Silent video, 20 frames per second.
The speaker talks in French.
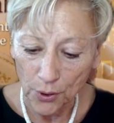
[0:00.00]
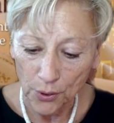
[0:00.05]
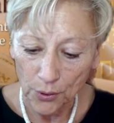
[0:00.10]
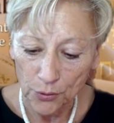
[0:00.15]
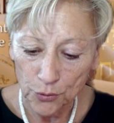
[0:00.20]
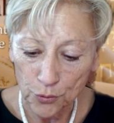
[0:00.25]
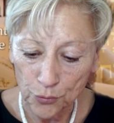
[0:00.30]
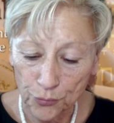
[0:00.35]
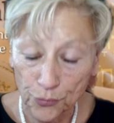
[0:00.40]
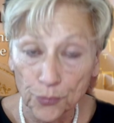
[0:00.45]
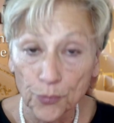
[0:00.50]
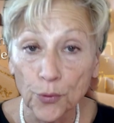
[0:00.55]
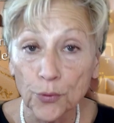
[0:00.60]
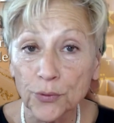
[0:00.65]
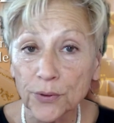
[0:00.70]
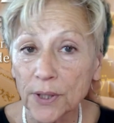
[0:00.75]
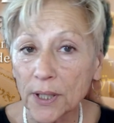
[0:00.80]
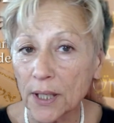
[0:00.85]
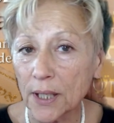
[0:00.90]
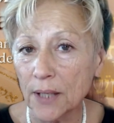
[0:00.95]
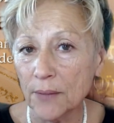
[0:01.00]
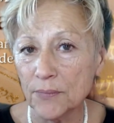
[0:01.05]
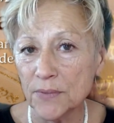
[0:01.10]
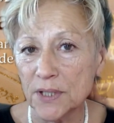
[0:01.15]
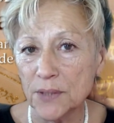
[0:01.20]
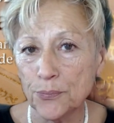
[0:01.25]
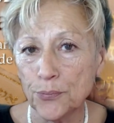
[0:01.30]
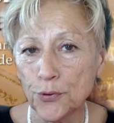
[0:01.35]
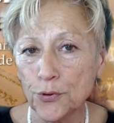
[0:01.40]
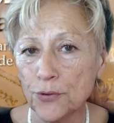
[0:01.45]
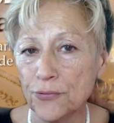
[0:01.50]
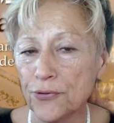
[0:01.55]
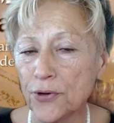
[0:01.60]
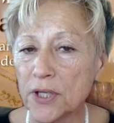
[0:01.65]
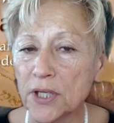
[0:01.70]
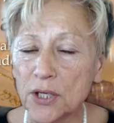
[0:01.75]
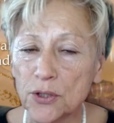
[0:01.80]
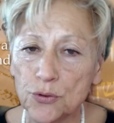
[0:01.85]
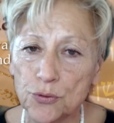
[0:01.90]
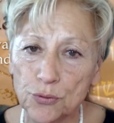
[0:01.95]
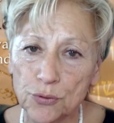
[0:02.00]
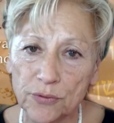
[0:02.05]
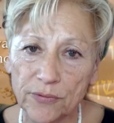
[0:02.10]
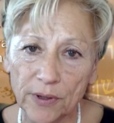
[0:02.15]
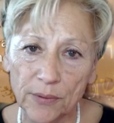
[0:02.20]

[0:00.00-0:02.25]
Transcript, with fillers: de vous montrer un petit peu, de faire une étude